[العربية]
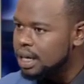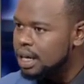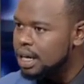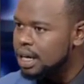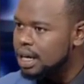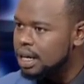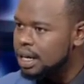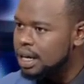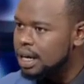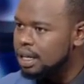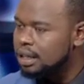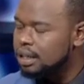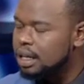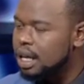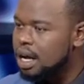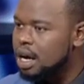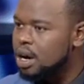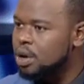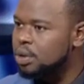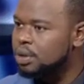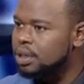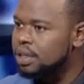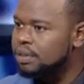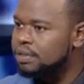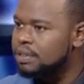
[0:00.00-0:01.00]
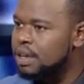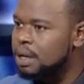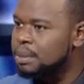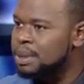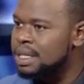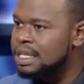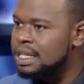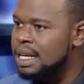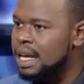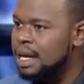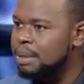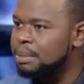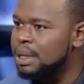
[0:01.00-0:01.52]
أطلقه النظام
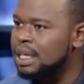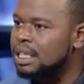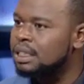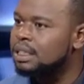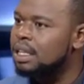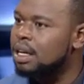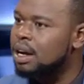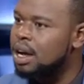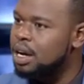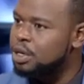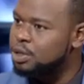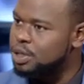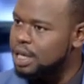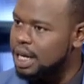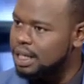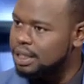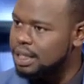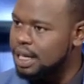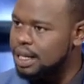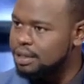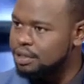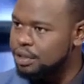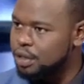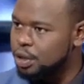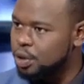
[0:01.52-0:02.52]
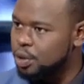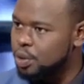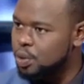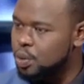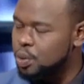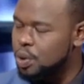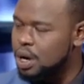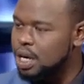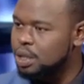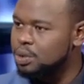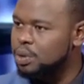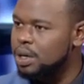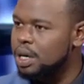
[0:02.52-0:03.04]
السابق تراجعت هذه
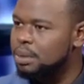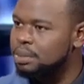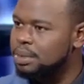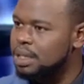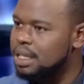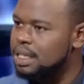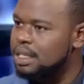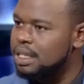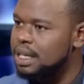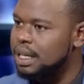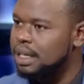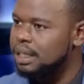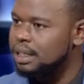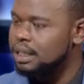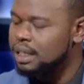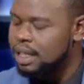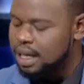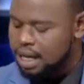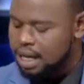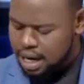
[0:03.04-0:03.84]
القوات ولم تسترد